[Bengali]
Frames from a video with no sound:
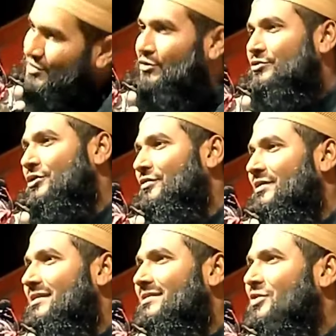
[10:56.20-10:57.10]
আল্লাহ তোমায়
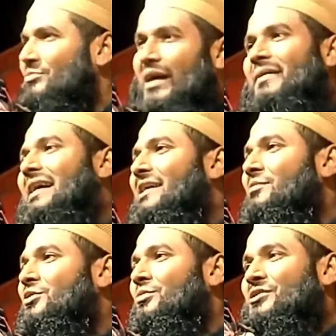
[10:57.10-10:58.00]
সুস্থ করে দিক তুমি
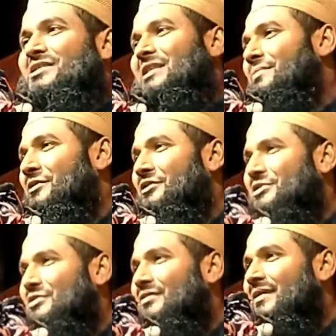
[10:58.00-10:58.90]
আবার আগের মতো মসজিদে
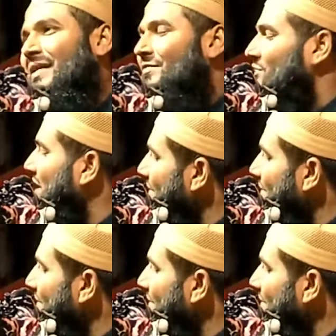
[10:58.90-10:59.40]
ফেরত এসো